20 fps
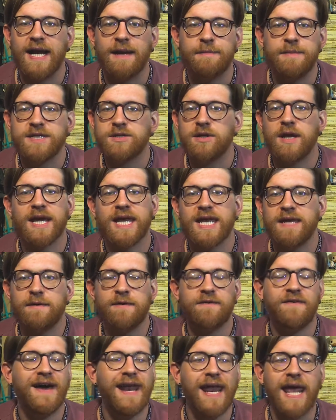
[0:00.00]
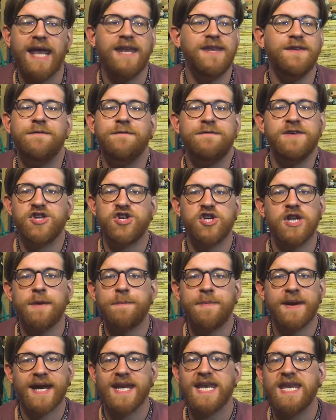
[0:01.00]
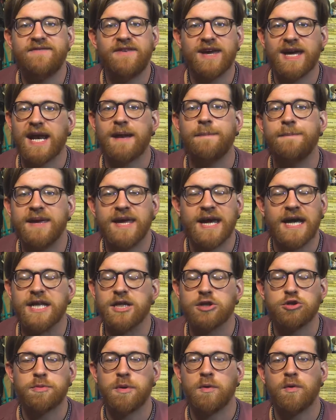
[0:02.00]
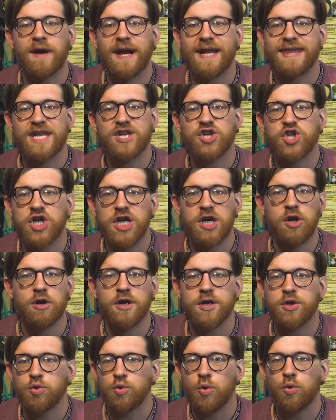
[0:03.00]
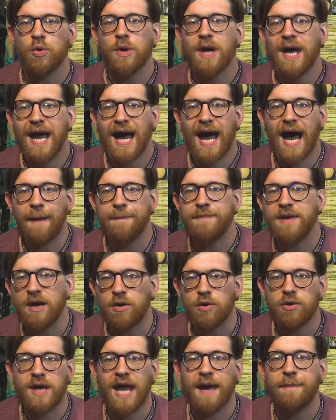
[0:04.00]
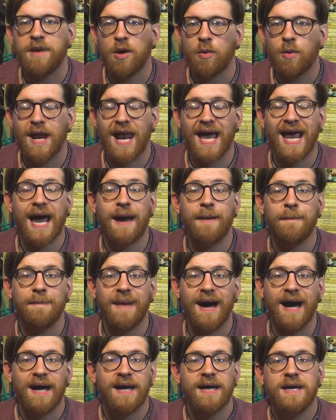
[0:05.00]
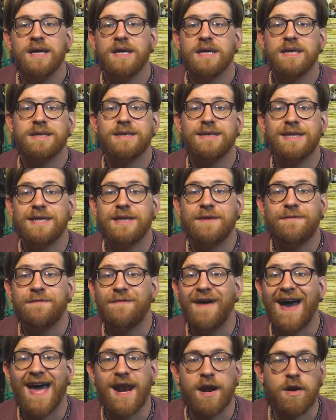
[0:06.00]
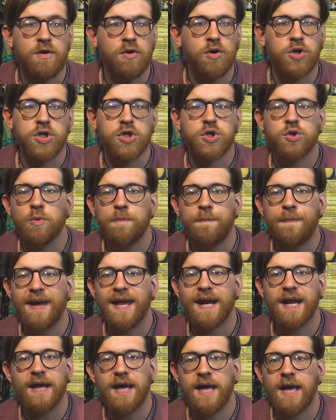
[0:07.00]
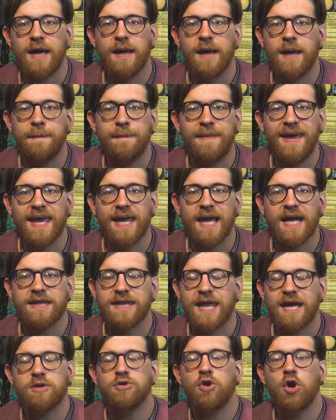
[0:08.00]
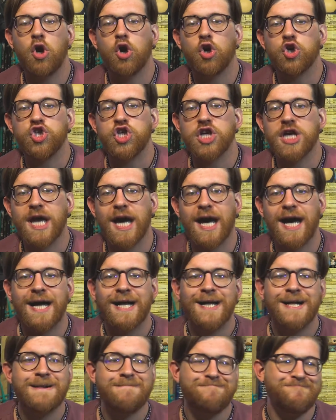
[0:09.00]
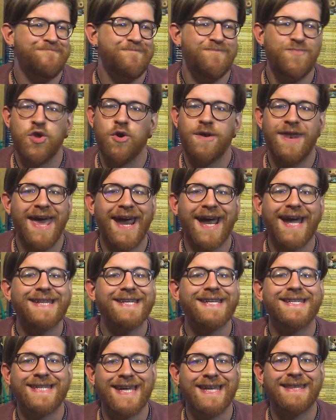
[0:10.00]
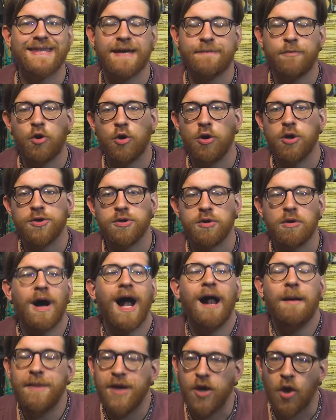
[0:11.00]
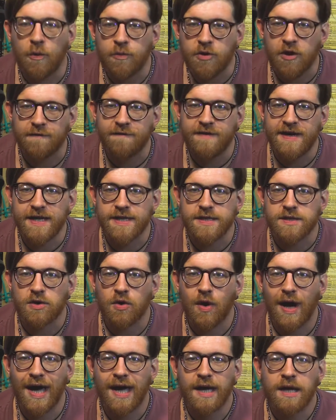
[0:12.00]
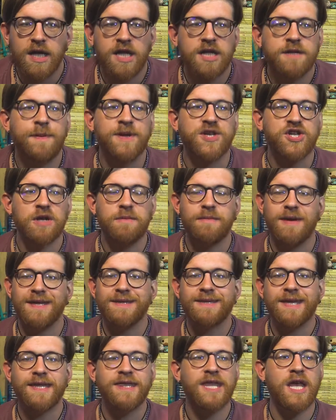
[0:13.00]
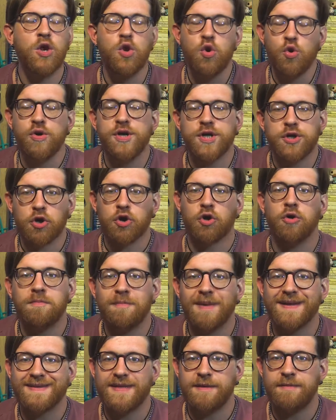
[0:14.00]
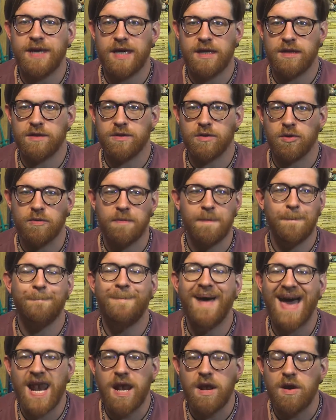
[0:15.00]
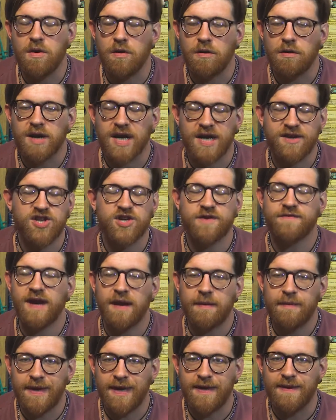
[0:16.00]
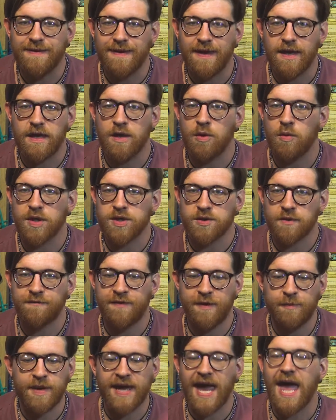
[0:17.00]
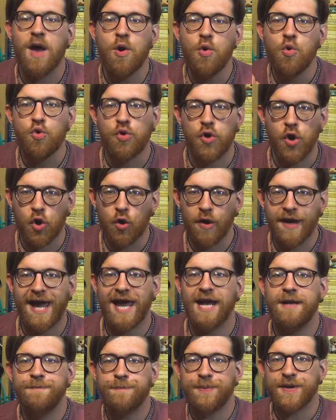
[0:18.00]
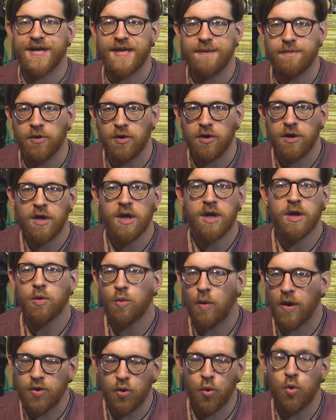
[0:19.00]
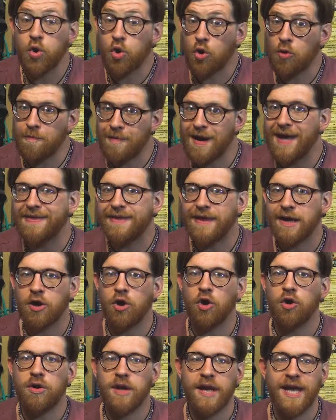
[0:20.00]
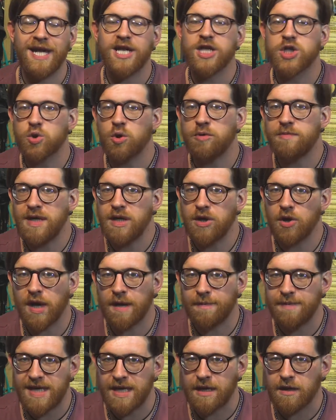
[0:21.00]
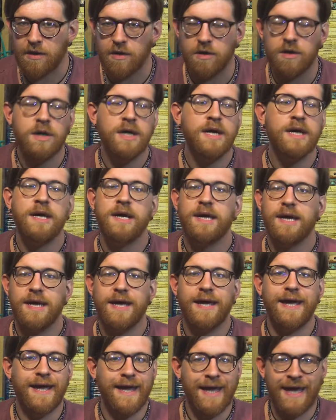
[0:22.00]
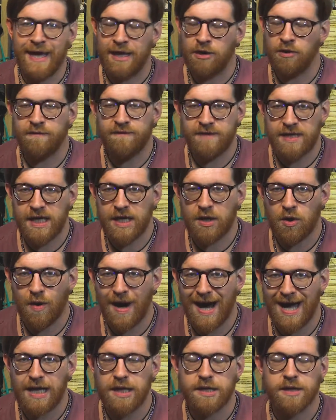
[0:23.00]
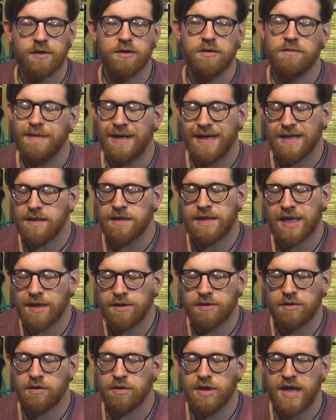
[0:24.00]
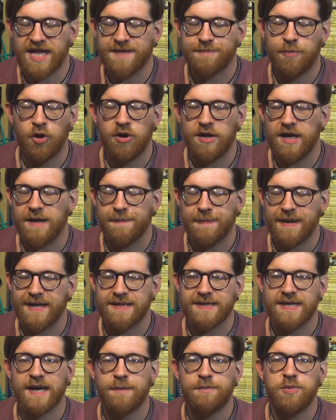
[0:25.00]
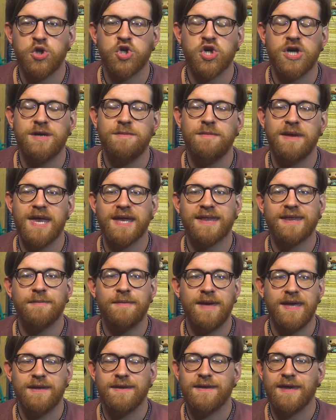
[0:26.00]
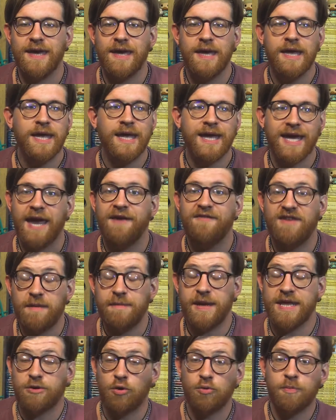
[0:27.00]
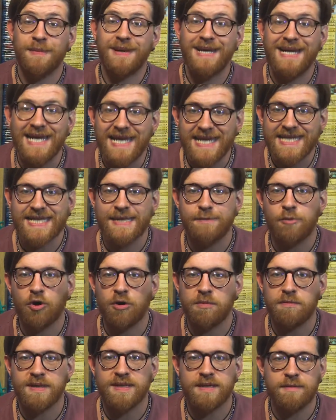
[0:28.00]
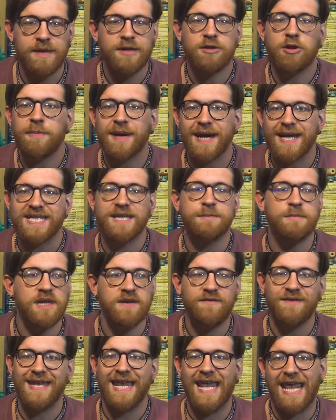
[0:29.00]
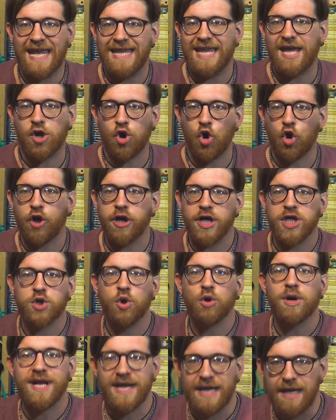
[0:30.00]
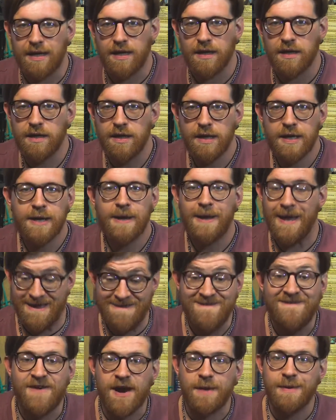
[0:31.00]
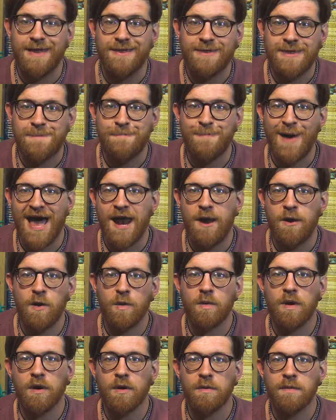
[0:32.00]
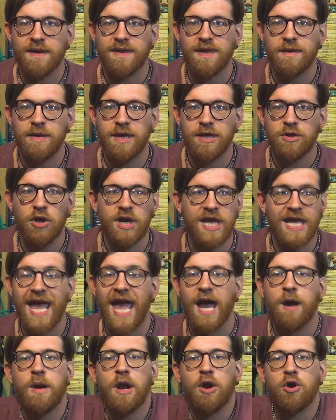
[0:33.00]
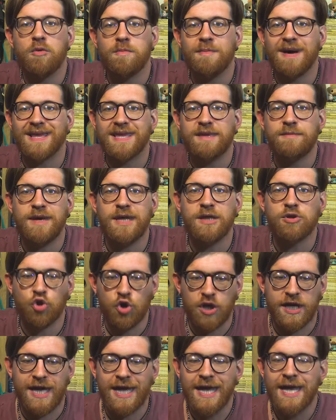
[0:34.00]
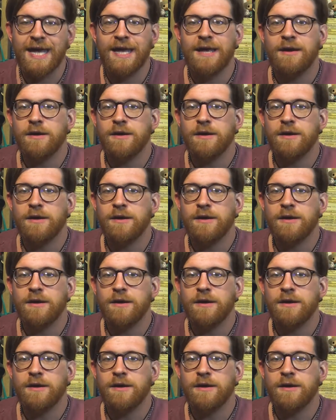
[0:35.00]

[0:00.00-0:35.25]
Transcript: La missione che deve fare è difficile perché devi arrampicarti su per un grattacielo, che tu abbia o non abbia quella gamba di, di ferro super eh, mega tecnologica non è che si senta molto, almeno a mio avviso, eh specialmente nell'unico combattimento bello che c'è veramente in questo film, che è uno, che è il primo, quando lui combatte con il suo miglior amico, e non vi dico altro, ma intanto non è spoiler perché si capisce immediatamente, che è veramente un bellissimo combattimento perché sembra di vedere The Rock sul ring, è veramente bello quel combattimento lì, e quel combattimento lì